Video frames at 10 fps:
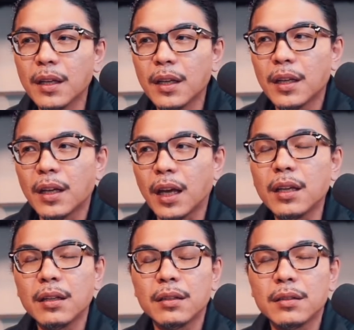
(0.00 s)
哎，
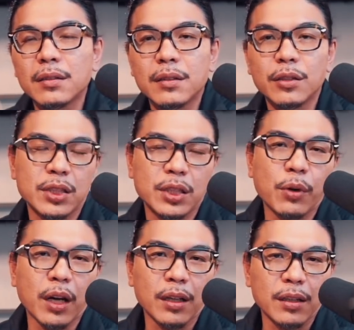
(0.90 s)
六七
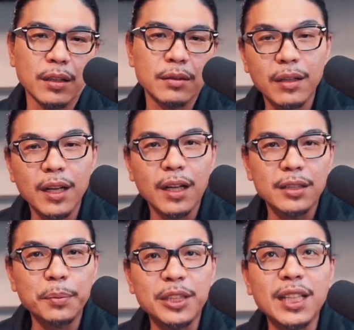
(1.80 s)
万个人，可是
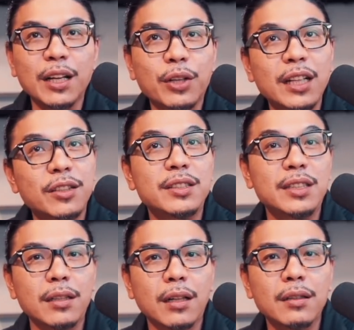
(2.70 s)
皮塞罗他只有几
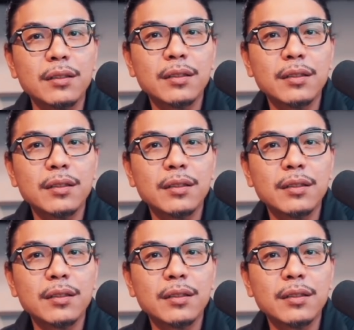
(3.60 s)
个人，